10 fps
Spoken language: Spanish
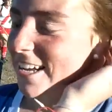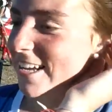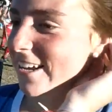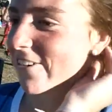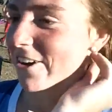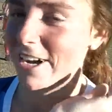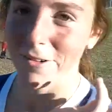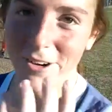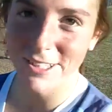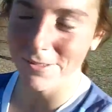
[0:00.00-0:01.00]
y bueno, y la
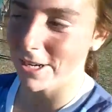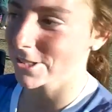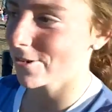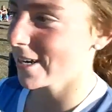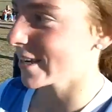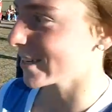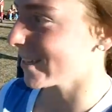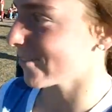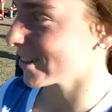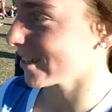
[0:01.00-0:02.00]
próxima julie que
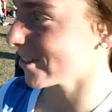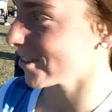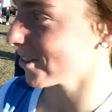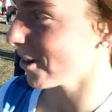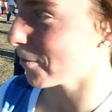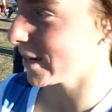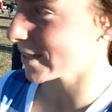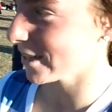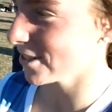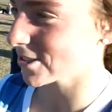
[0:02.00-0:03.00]
está metiendo en todos los
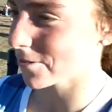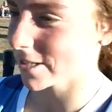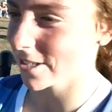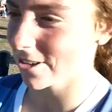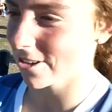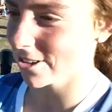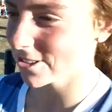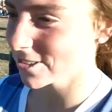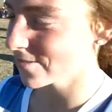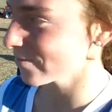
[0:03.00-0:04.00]
partidos, hoy metió
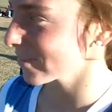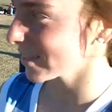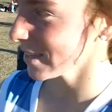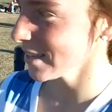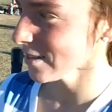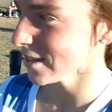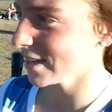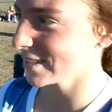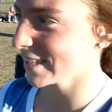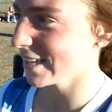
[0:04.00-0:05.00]
dos.
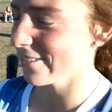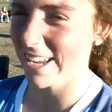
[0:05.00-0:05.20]
Así que